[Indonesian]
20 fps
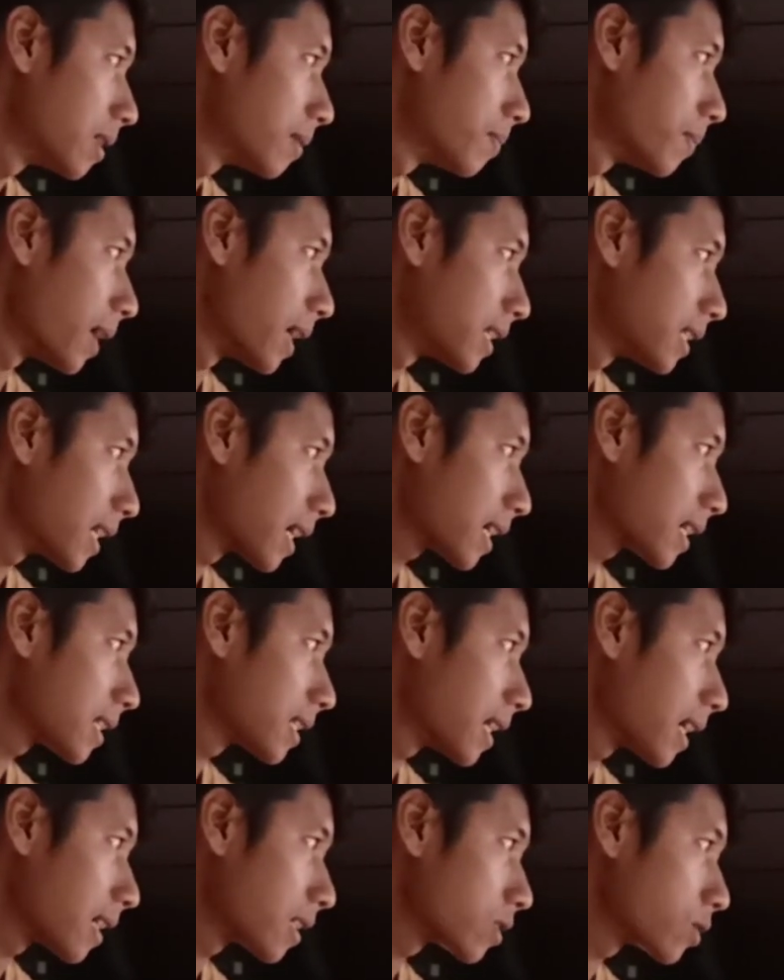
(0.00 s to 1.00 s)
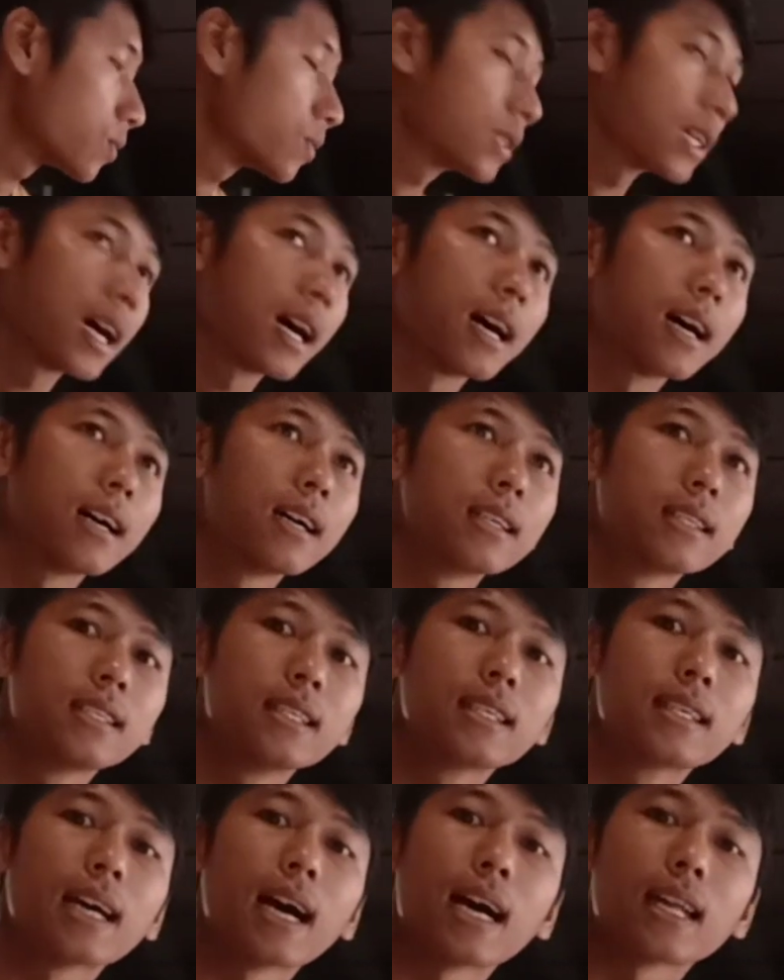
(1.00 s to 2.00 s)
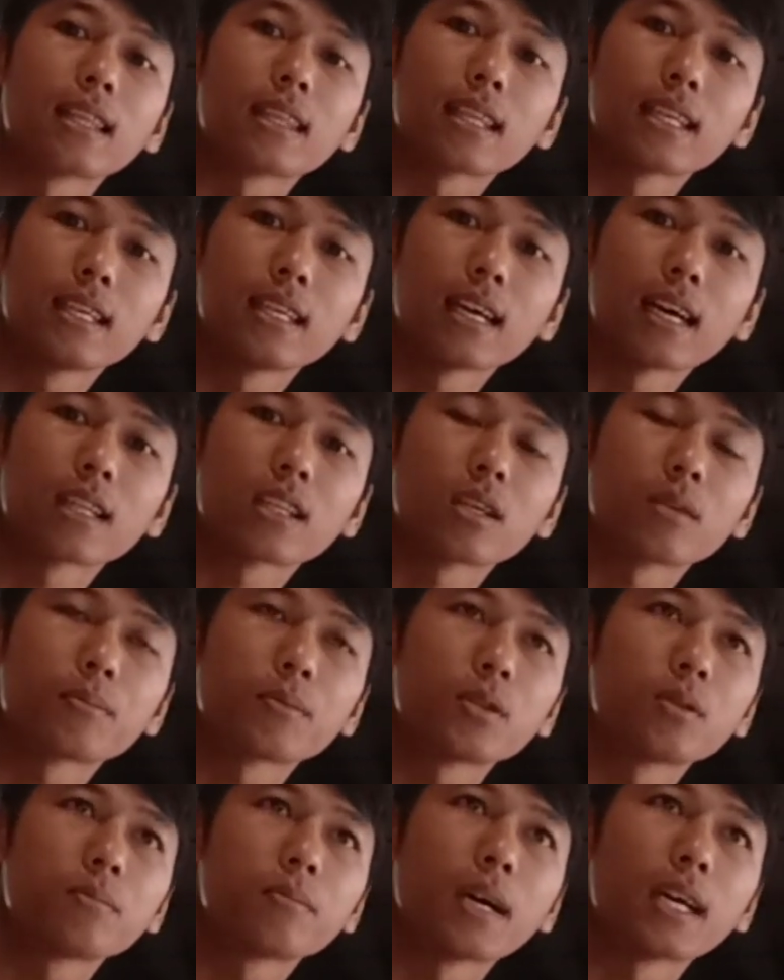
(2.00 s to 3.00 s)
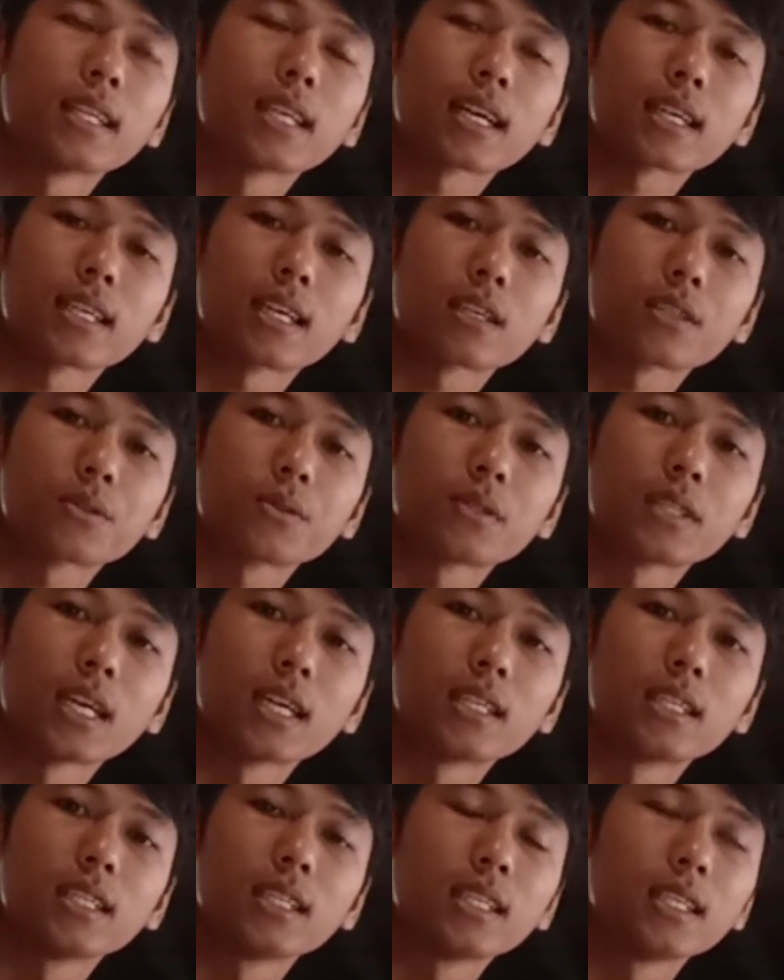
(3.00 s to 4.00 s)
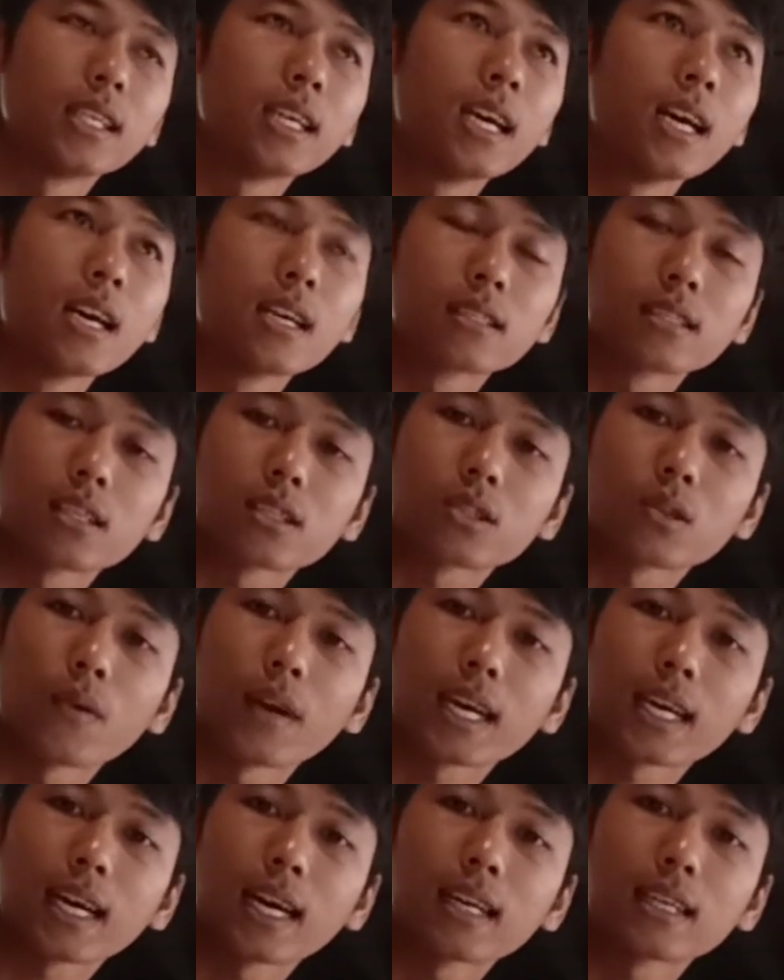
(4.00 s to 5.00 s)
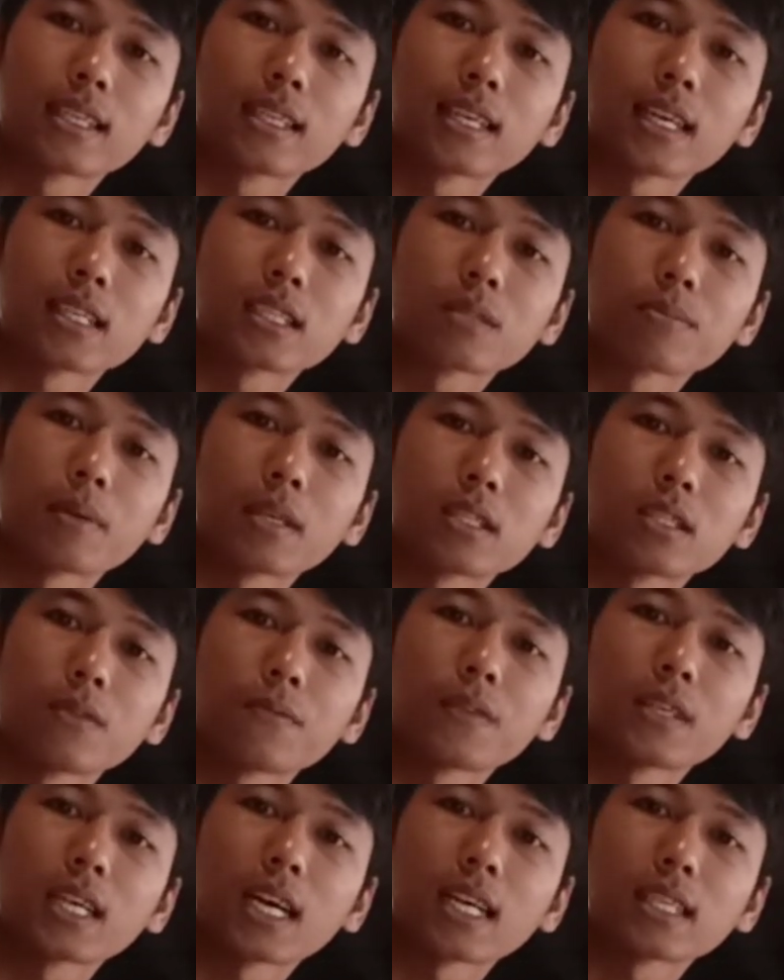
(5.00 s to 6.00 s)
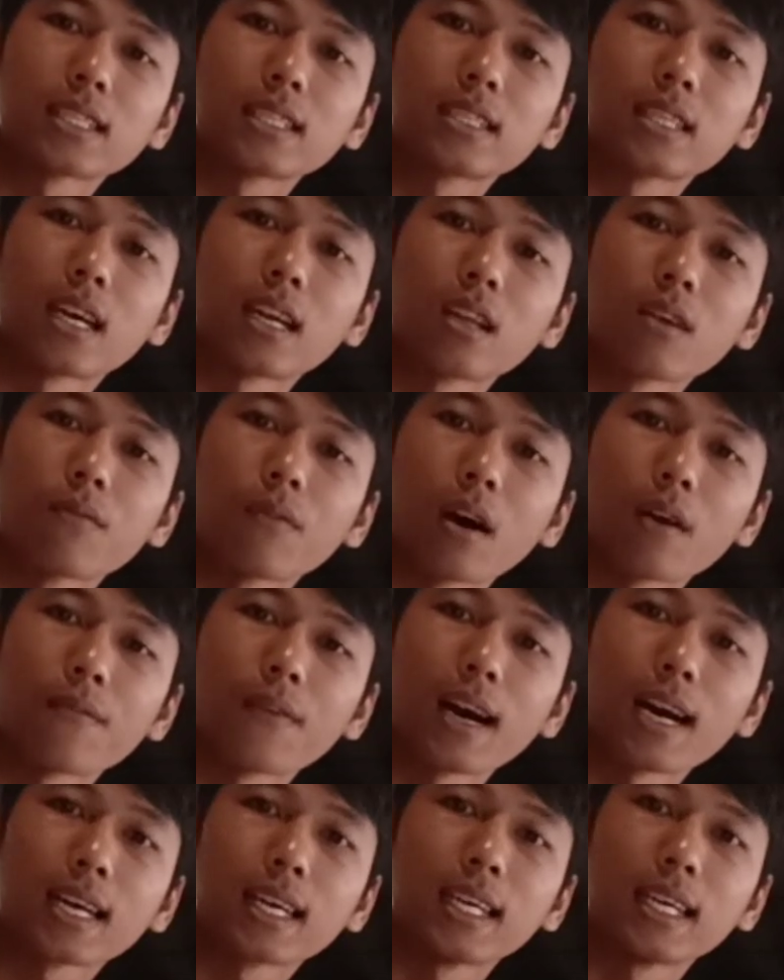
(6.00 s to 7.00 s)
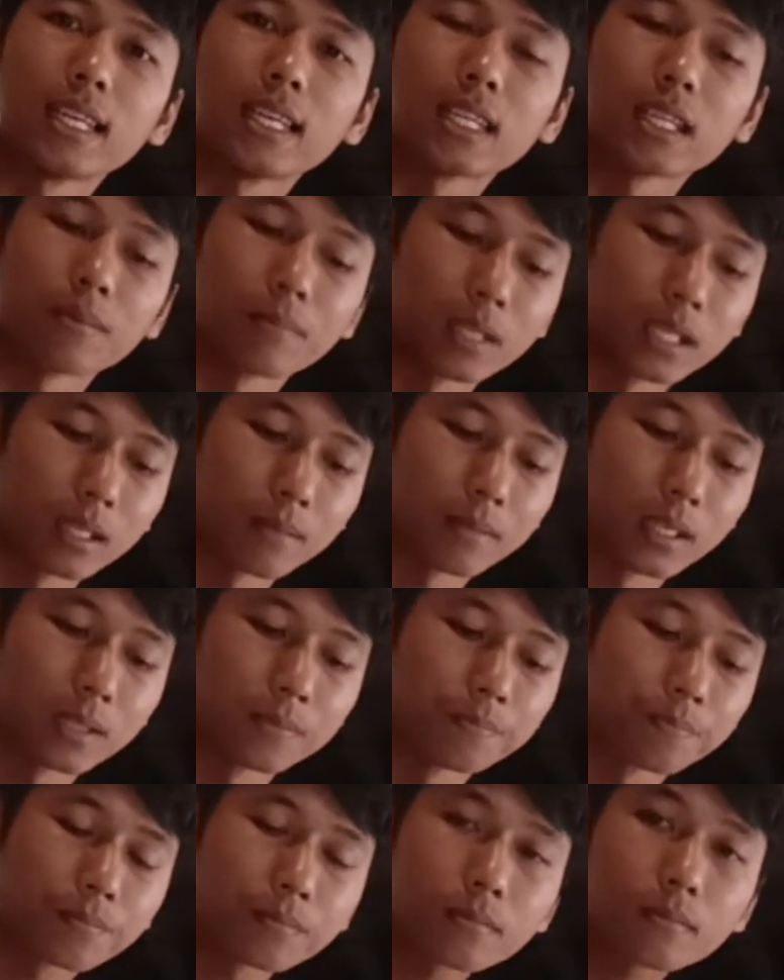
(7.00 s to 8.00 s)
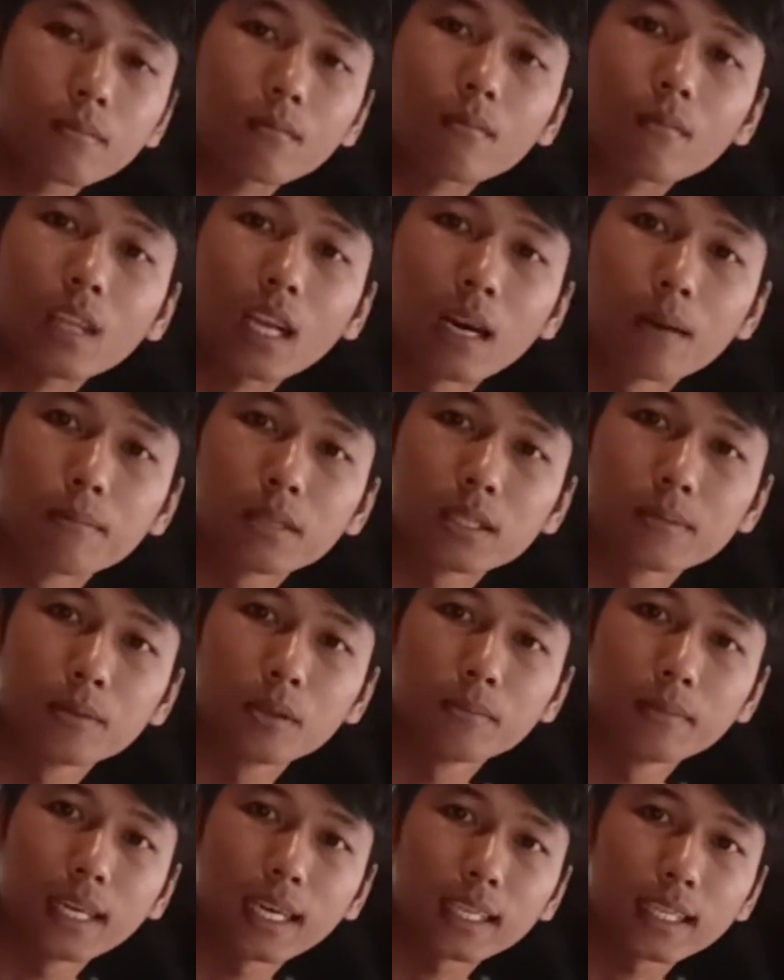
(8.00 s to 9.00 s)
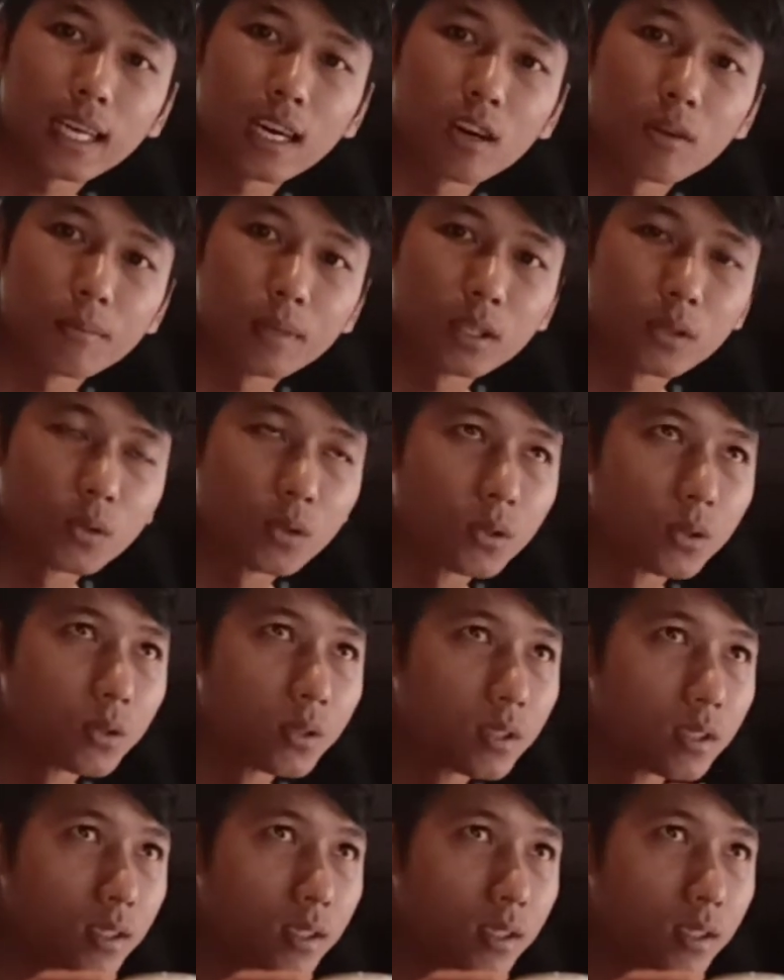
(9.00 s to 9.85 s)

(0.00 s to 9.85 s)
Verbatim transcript: banyak yang sudah diganti ataupun banyak yang sudah disesuaikan dengan spesifikasi dari Vavagi ini teman-teman tapi sebelumnya kita ngopi dulu